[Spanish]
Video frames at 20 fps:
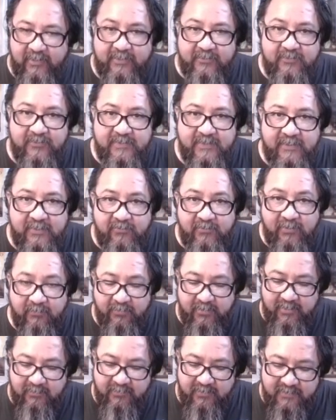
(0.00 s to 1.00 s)
Entonces lo que
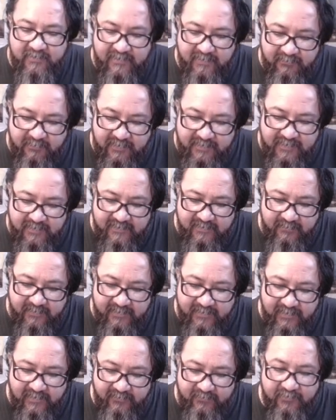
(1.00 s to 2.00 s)
pueden aprovechar es
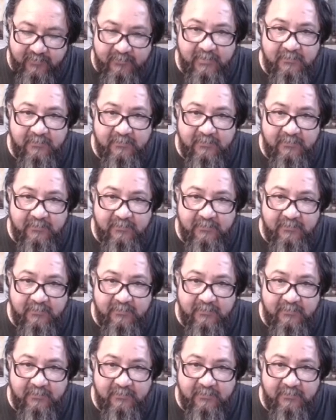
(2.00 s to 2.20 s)
precisamente la forma